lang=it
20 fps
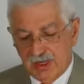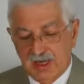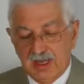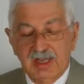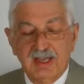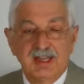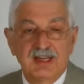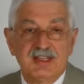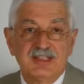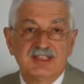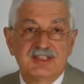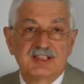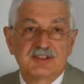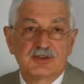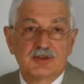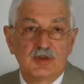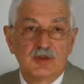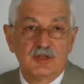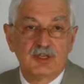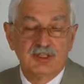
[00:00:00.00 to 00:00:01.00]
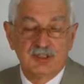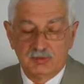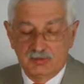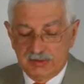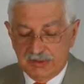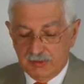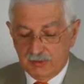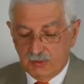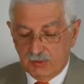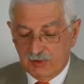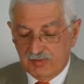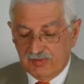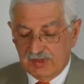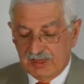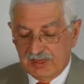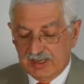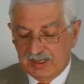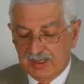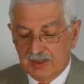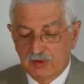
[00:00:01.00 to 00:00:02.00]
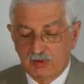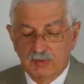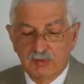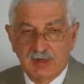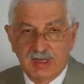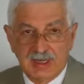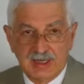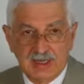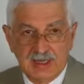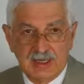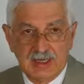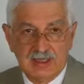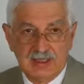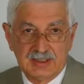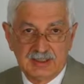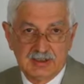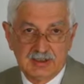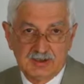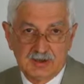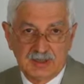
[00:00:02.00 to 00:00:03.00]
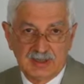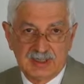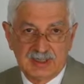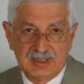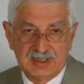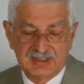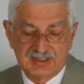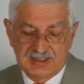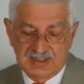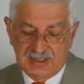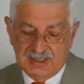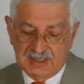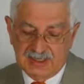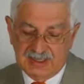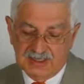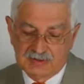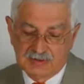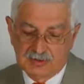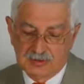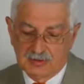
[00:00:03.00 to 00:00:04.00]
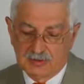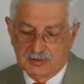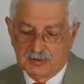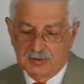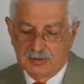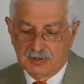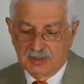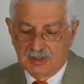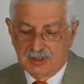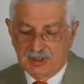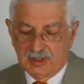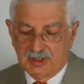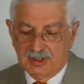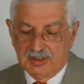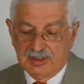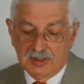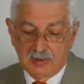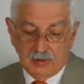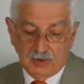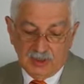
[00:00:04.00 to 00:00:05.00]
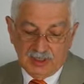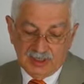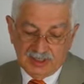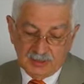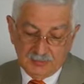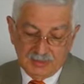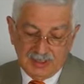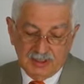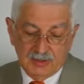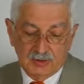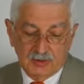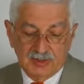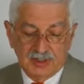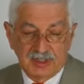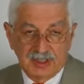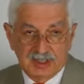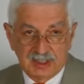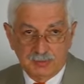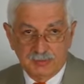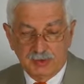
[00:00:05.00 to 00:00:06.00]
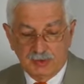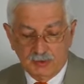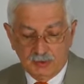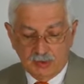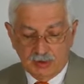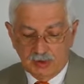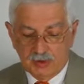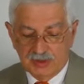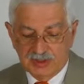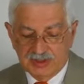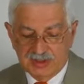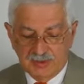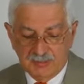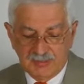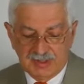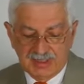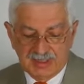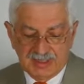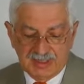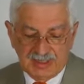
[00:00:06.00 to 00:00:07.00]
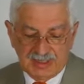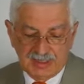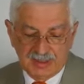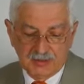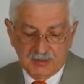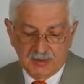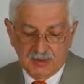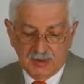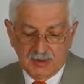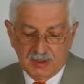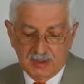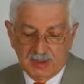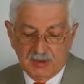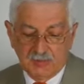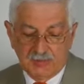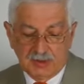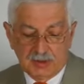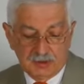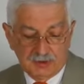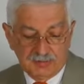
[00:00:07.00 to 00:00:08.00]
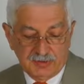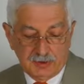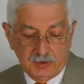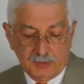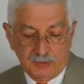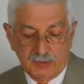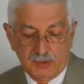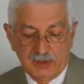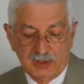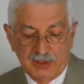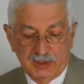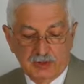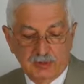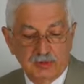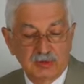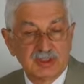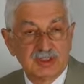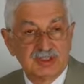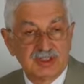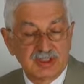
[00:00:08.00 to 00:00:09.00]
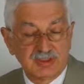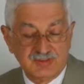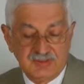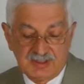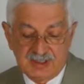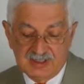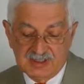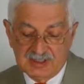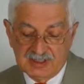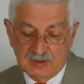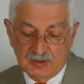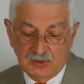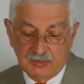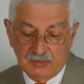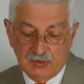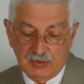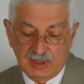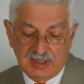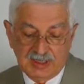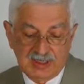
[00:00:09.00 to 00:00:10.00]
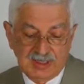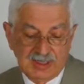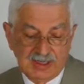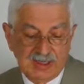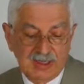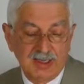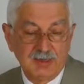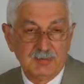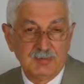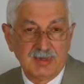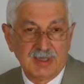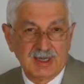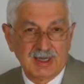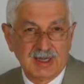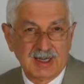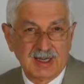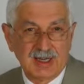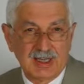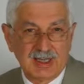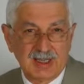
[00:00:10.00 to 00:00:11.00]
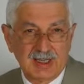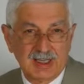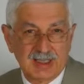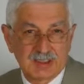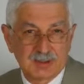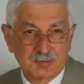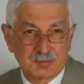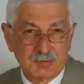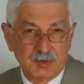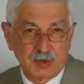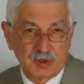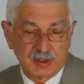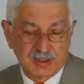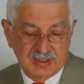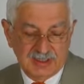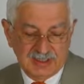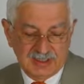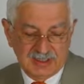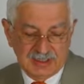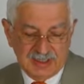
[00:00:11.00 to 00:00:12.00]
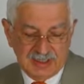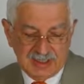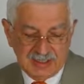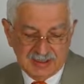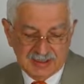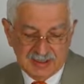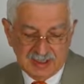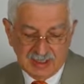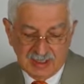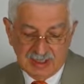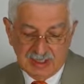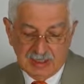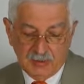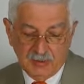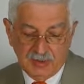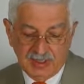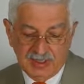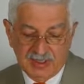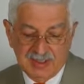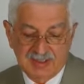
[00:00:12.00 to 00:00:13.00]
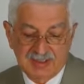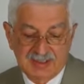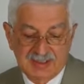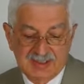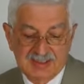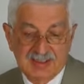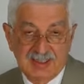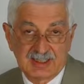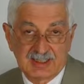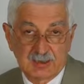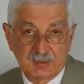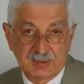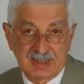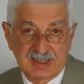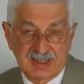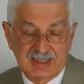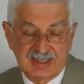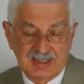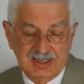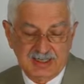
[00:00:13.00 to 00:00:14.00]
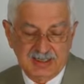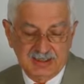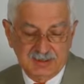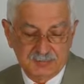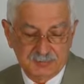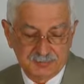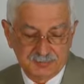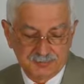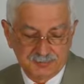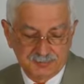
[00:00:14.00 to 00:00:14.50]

la realizzazione di una nuova area urbana in zona Castellazzo, di collegamento tra il capoluogo e San Bernardo, per lo sviluppo di alcuni servizi come un'area camper, l'area sport e relax e un'area attrezzata per cani.